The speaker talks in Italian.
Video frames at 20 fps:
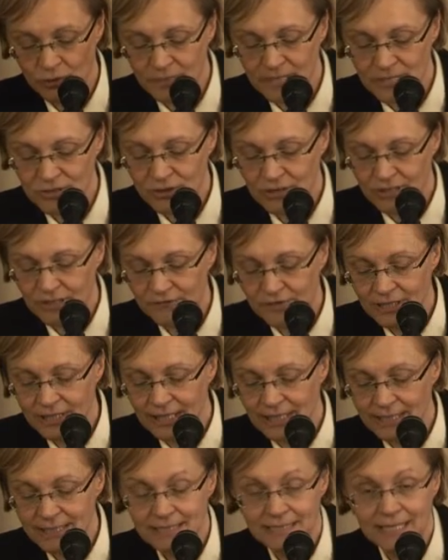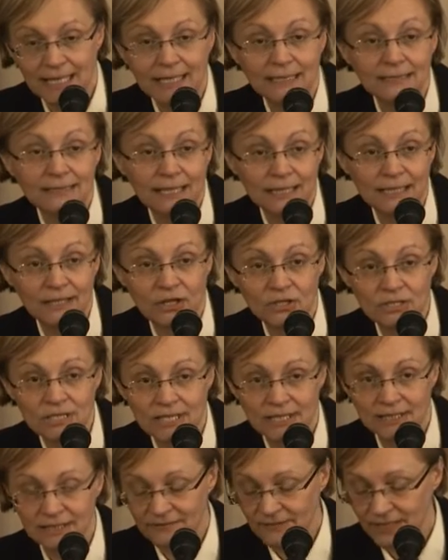messo in evidenza dalle
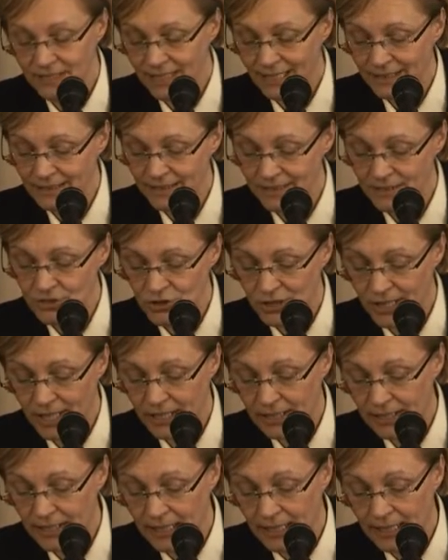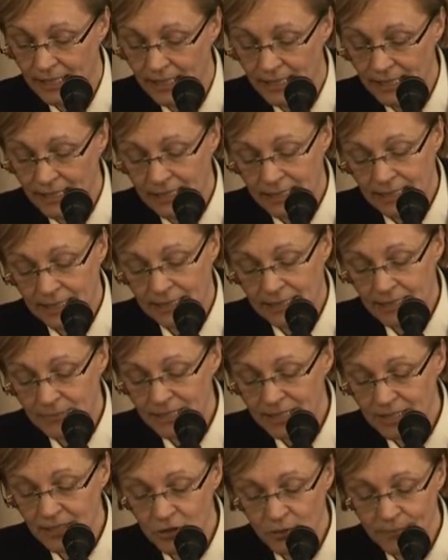nostre attività di ricerca. In
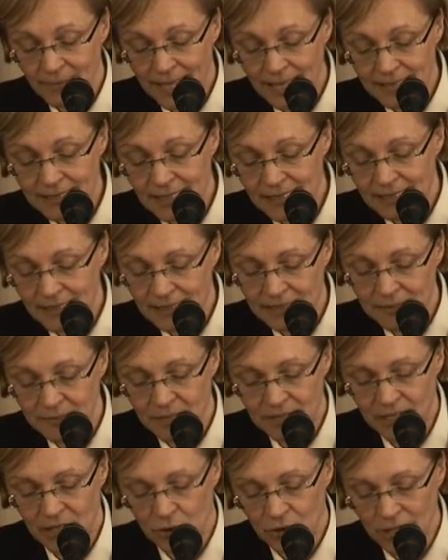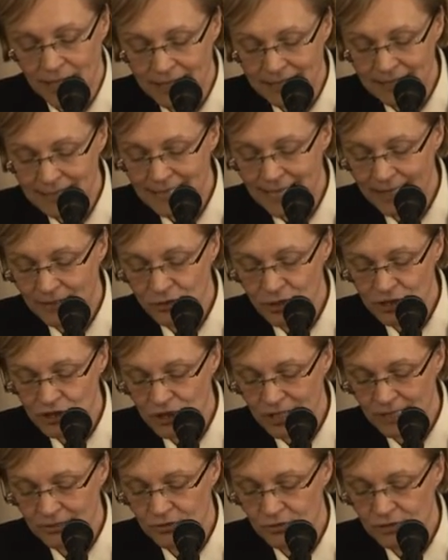Emilia-Romagna il crimine organizzato ha
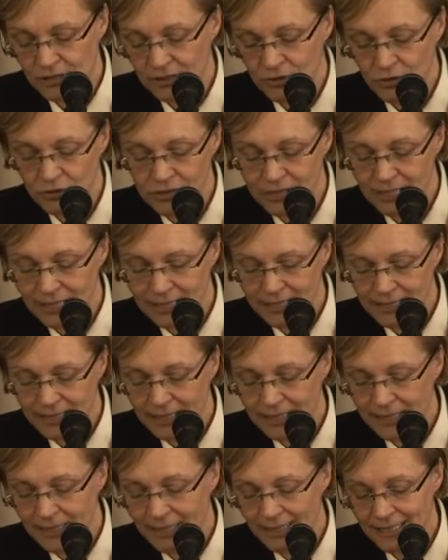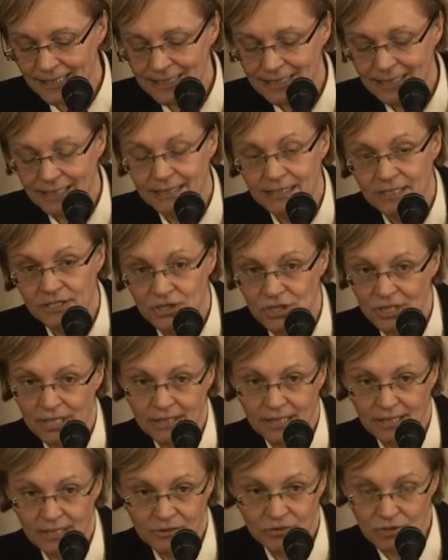scelto di adottare la
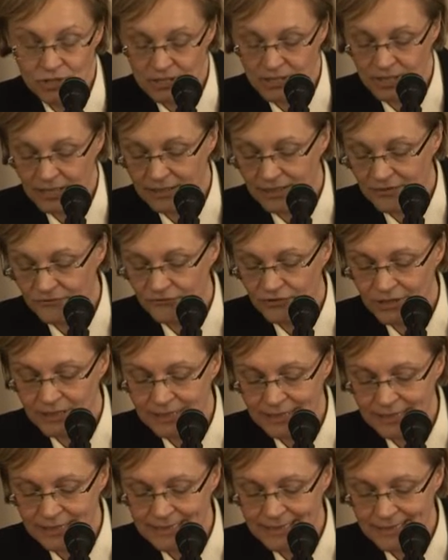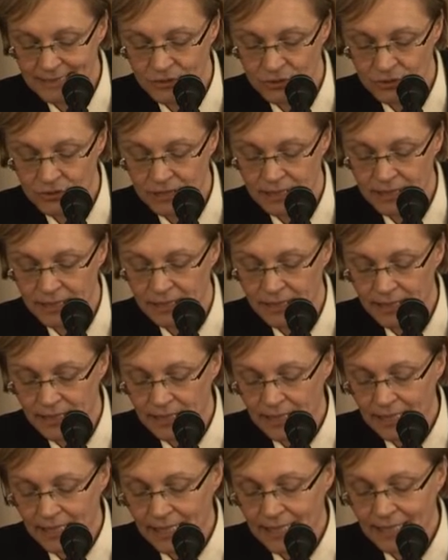strategia della cosiddetta infiltrazione,
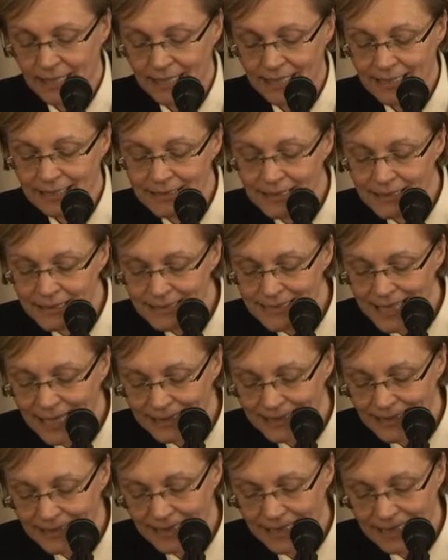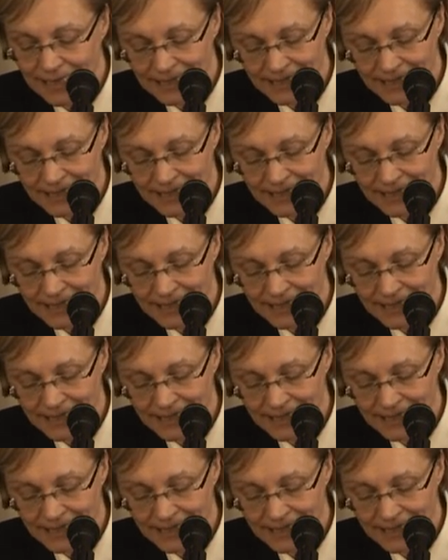caratterizzata dalla